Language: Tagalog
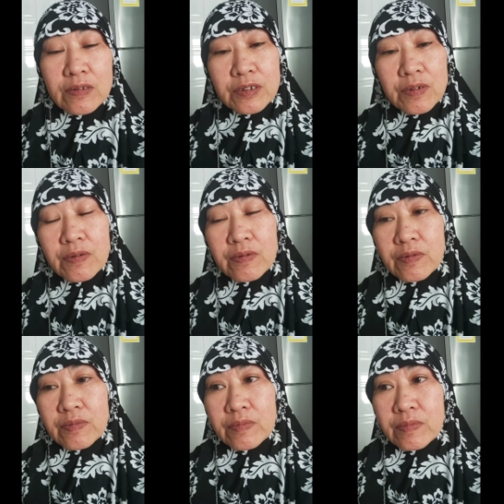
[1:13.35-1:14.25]
So,
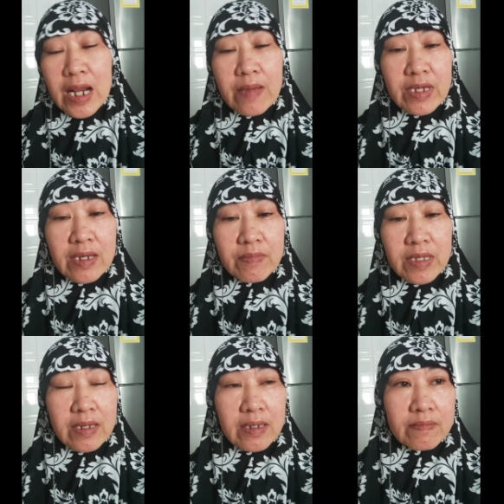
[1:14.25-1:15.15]
marami
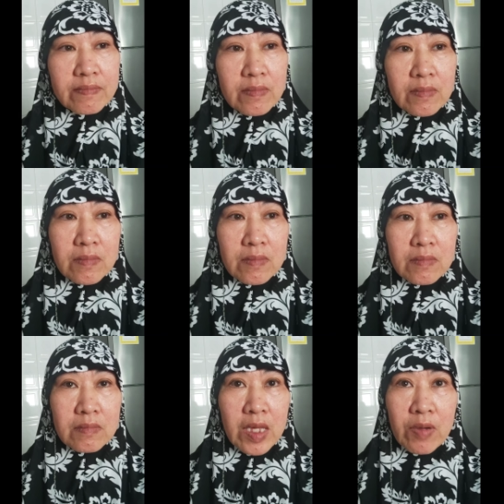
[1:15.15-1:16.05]
kami.
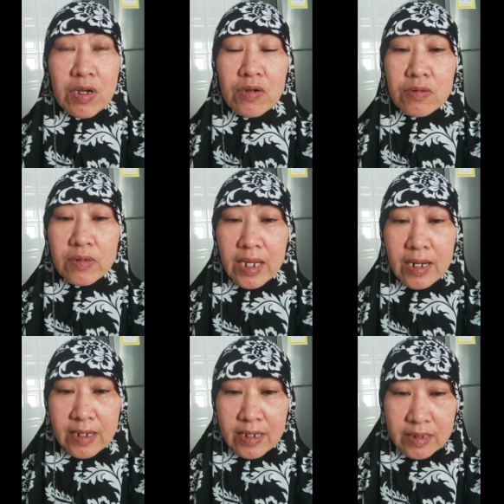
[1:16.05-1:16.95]
Ewan ko kung
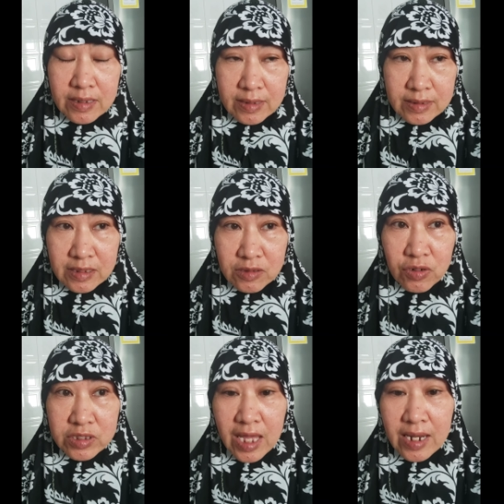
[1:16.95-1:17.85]
ilan ang
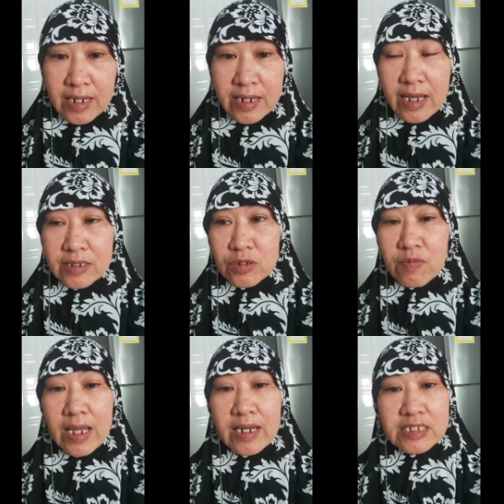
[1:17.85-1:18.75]
total na
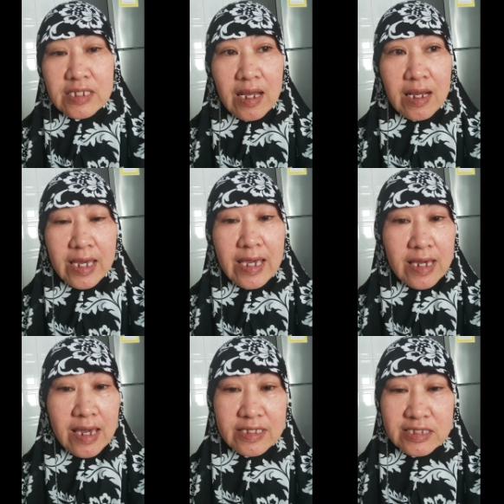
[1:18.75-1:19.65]
sumali sa
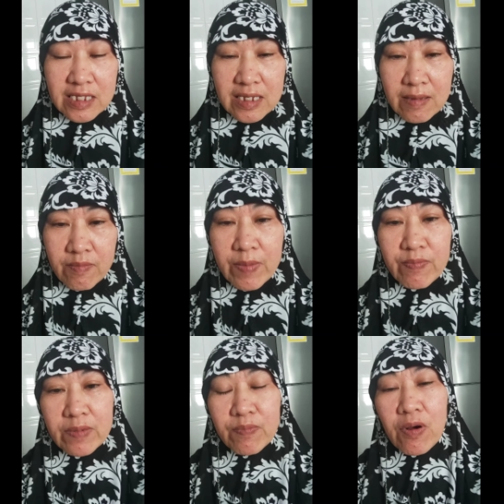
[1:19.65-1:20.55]
KKST.
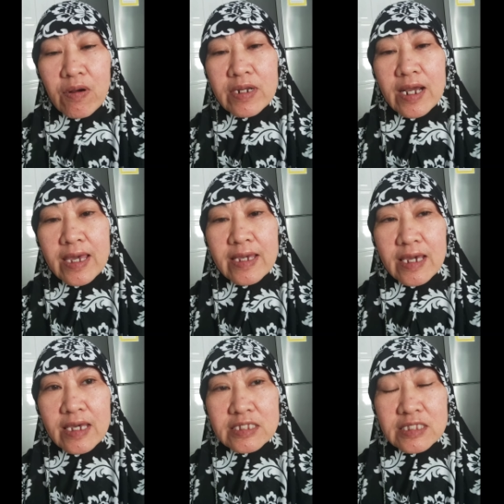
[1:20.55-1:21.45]
Member po ako ng
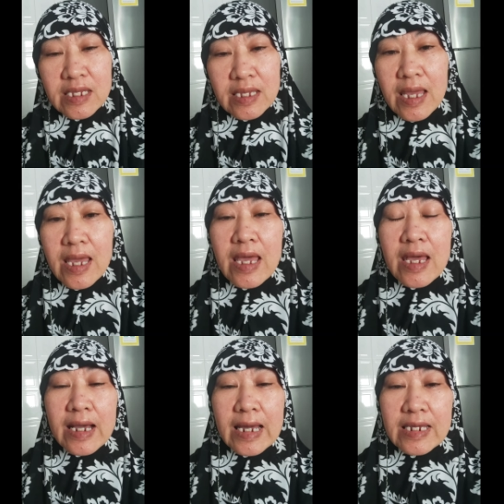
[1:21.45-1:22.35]
KKST.
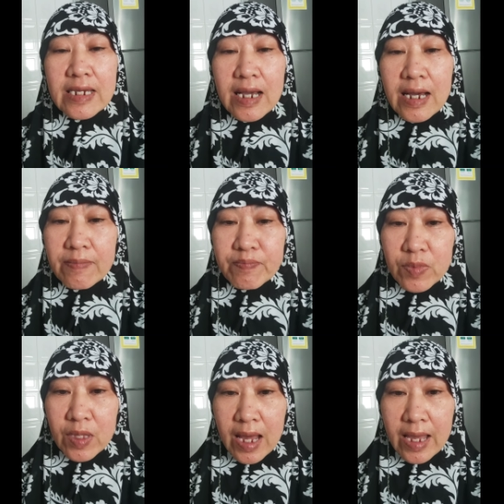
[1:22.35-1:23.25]
kalinga
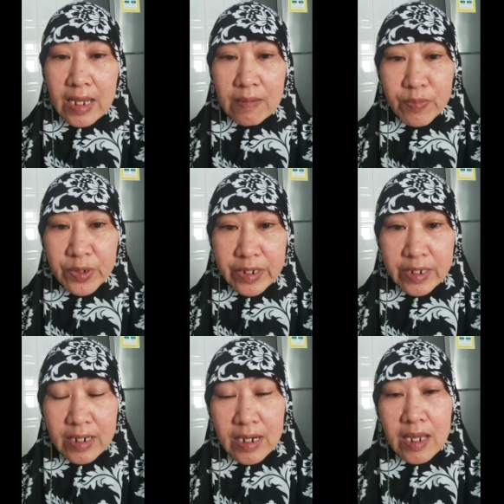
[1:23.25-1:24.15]

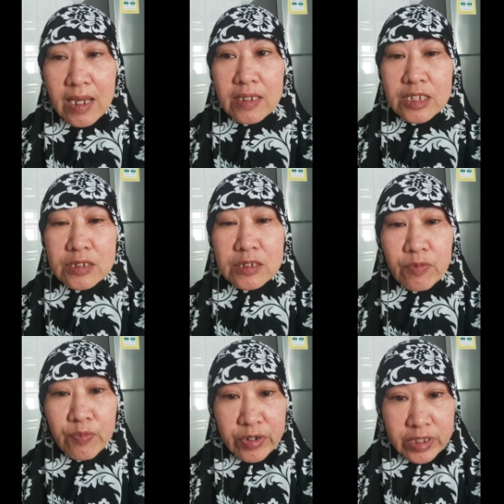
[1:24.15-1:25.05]
ka-helper,
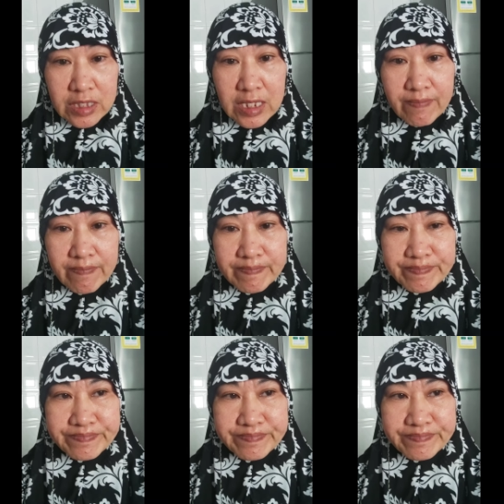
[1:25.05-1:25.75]
support team.